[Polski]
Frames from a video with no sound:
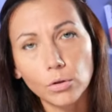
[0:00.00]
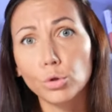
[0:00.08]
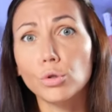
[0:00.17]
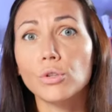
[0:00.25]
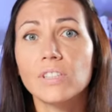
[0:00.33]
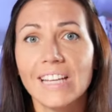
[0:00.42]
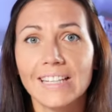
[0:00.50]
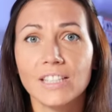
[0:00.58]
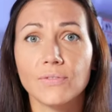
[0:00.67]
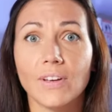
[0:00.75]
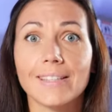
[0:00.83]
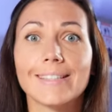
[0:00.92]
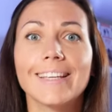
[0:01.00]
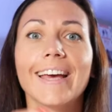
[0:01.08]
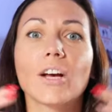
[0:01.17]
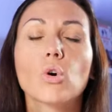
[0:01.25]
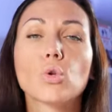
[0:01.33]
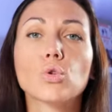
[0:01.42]
od rodzeństwa, z
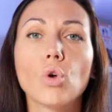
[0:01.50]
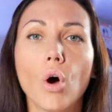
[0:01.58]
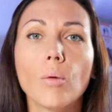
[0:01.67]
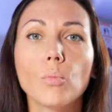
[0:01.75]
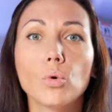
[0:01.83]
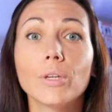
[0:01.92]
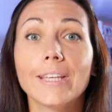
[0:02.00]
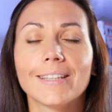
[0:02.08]
jego domu i